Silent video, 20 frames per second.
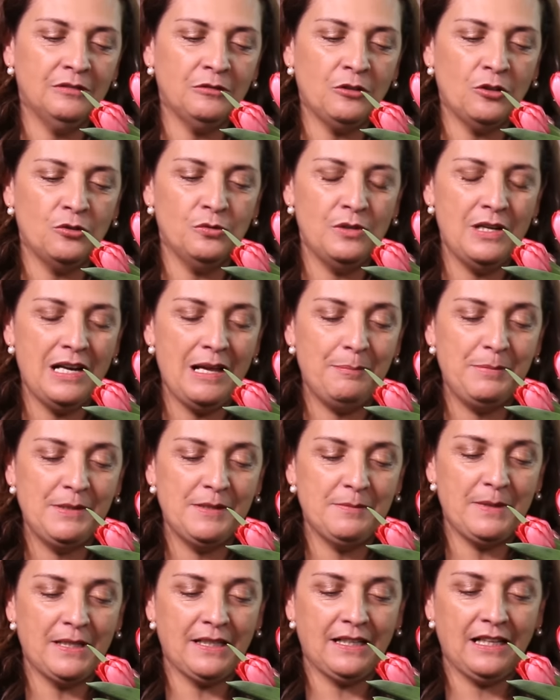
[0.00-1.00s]
con un,
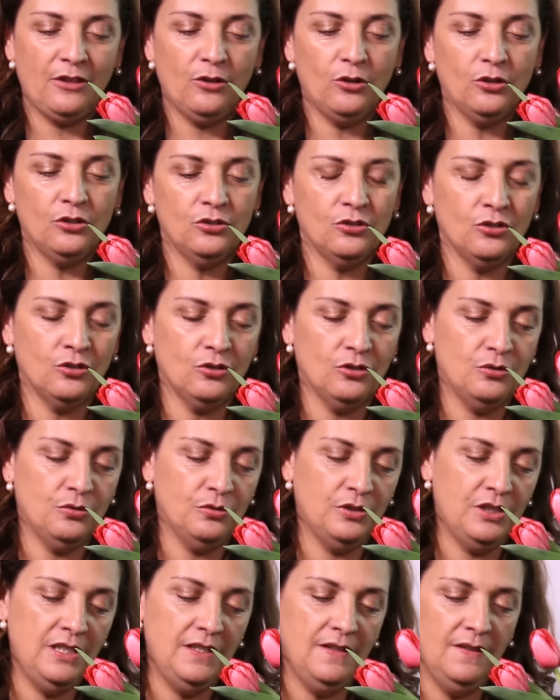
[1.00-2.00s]
lápiz marcador, no con
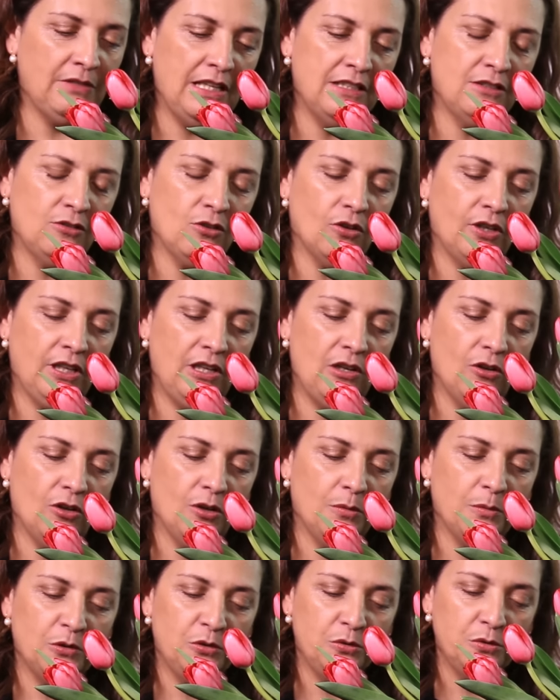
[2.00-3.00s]
un gis. Escógelo
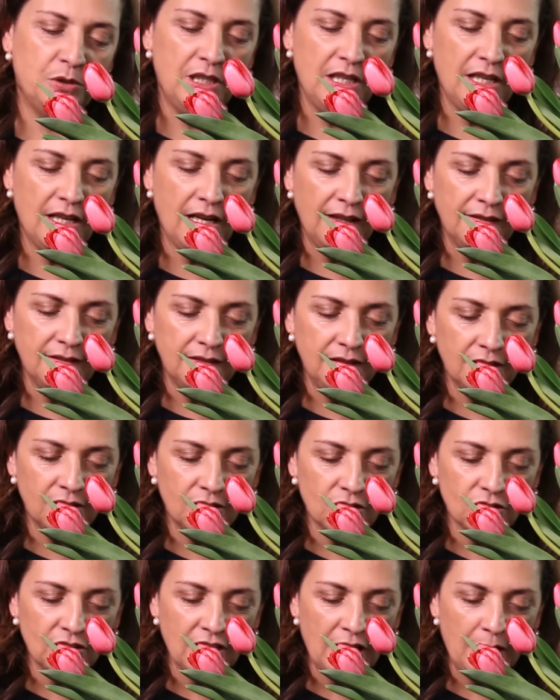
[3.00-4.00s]
como tú quieras y
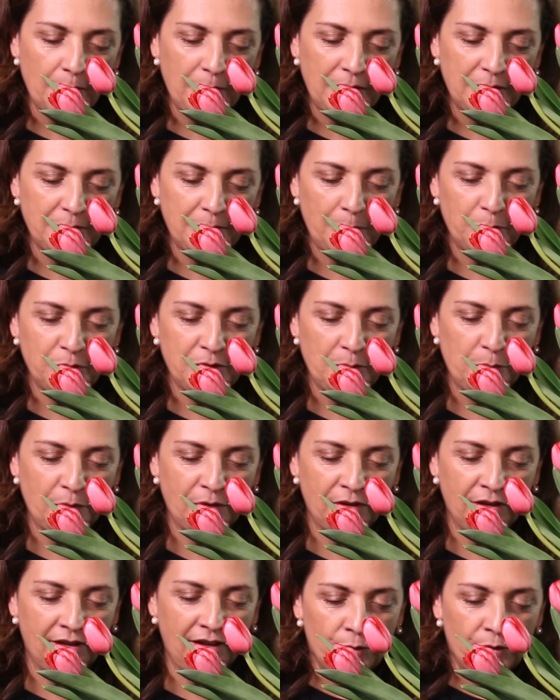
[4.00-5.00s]
entonces nada más vamos a
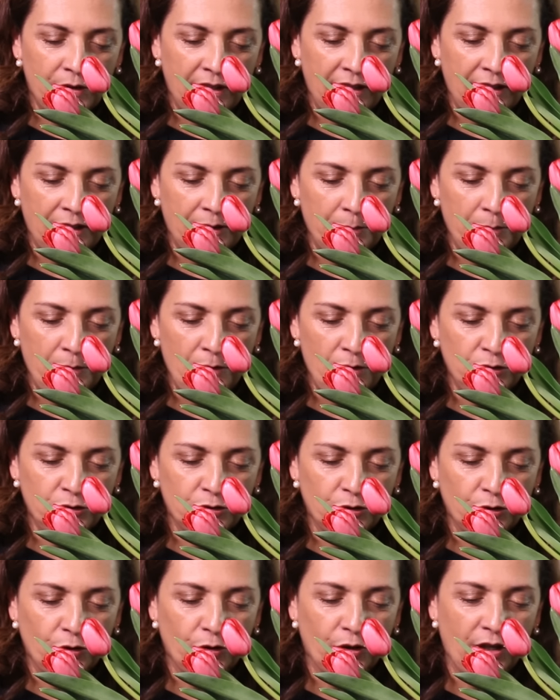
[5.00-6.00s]
ponerle un
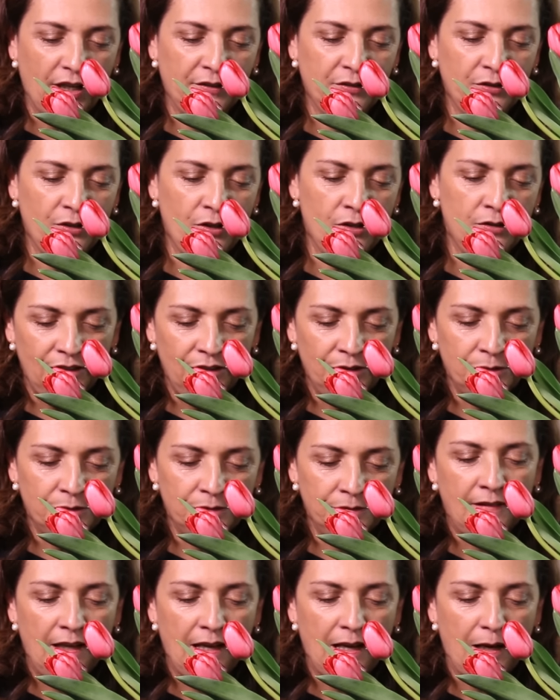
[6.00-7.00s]
hermoso corazón y
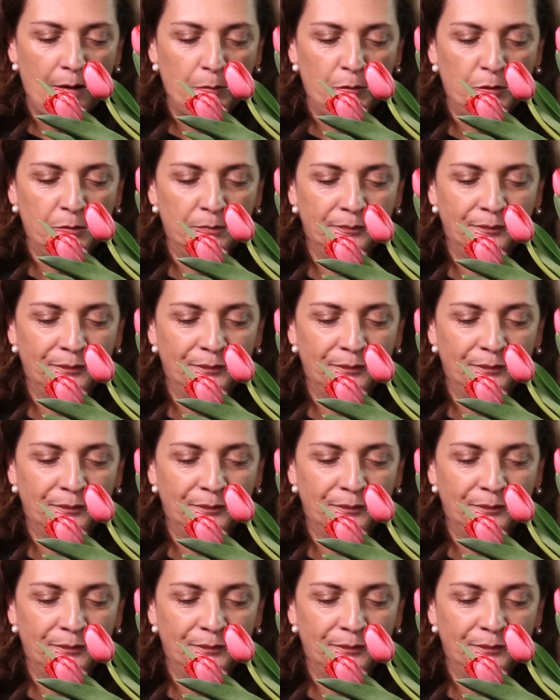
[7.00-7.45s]
un e amo.